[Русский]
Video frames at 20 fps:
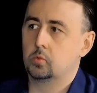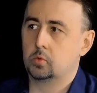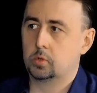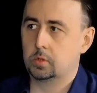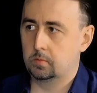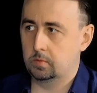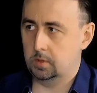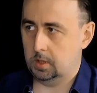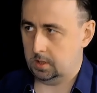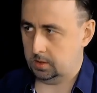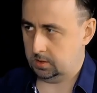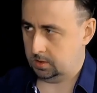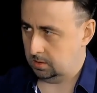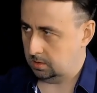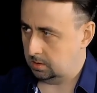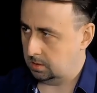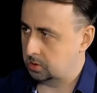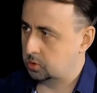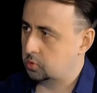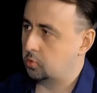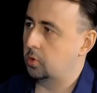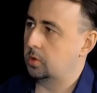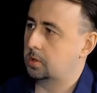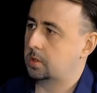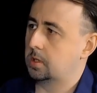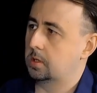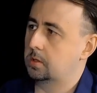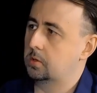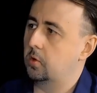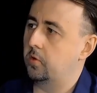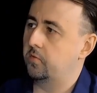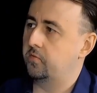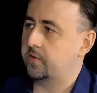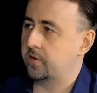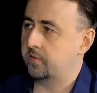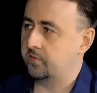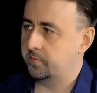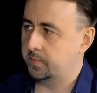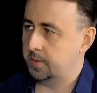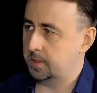удивлялся, насколько
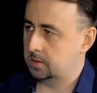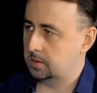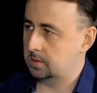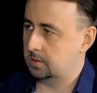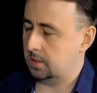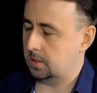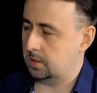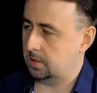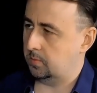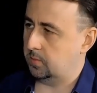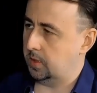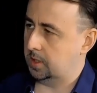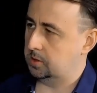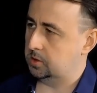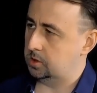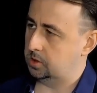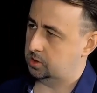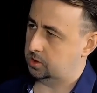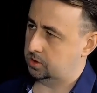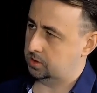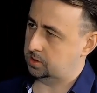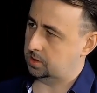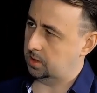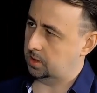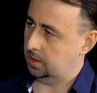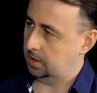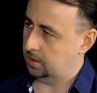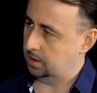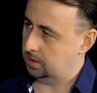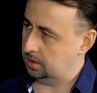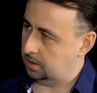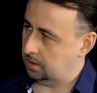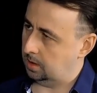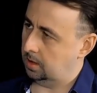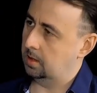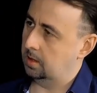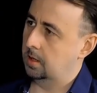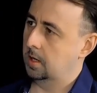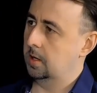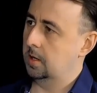ловко вплетена романтическая
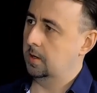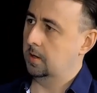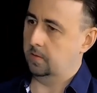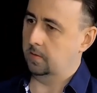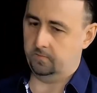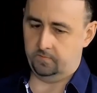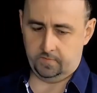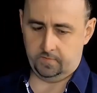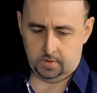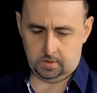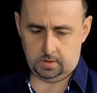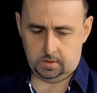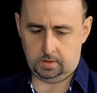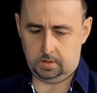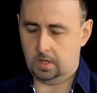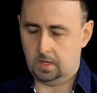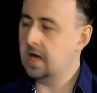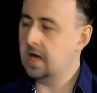линия угу. в